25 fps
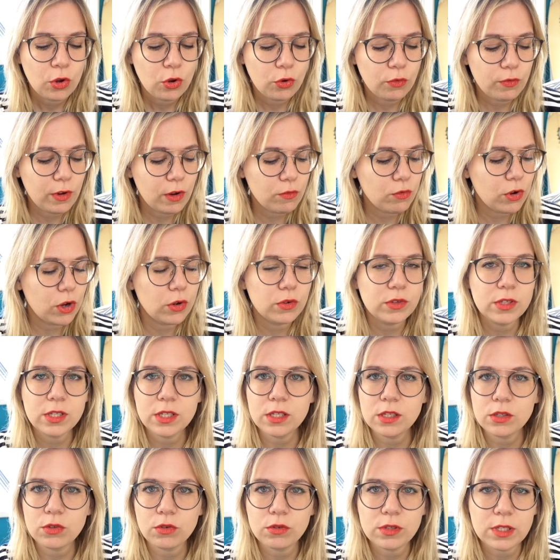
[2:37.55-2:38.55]
On va voir
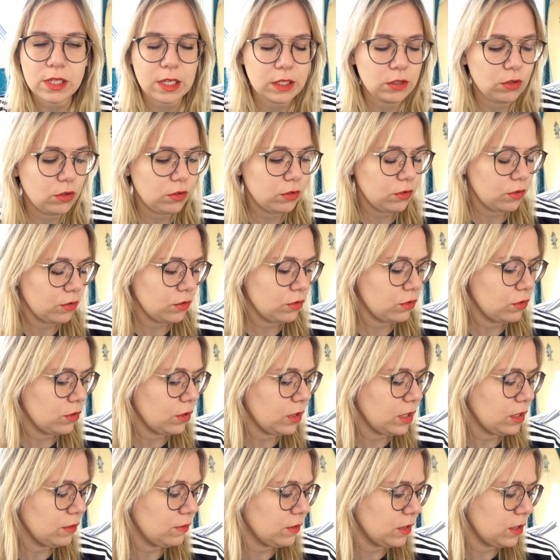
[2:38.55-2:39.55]
aussi ce que ça donne
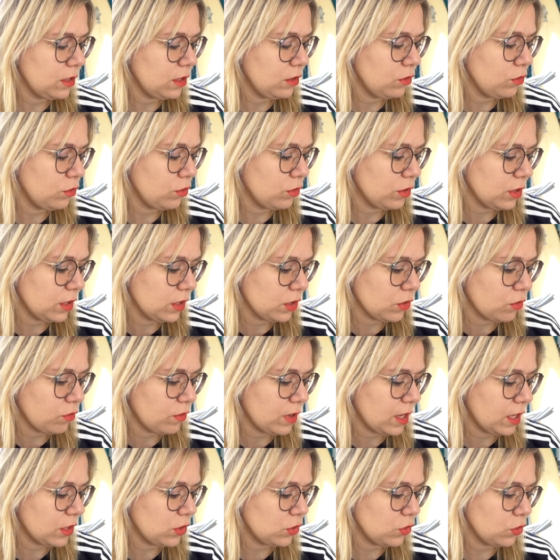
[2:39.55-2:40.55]
dans les vidéos qui seront
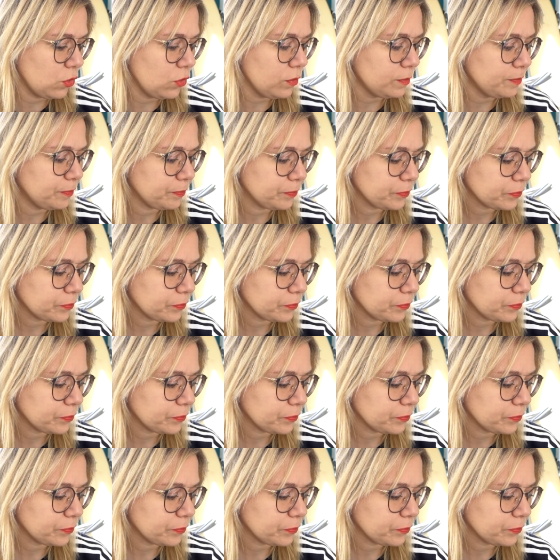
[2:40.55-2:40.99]
là-dessus.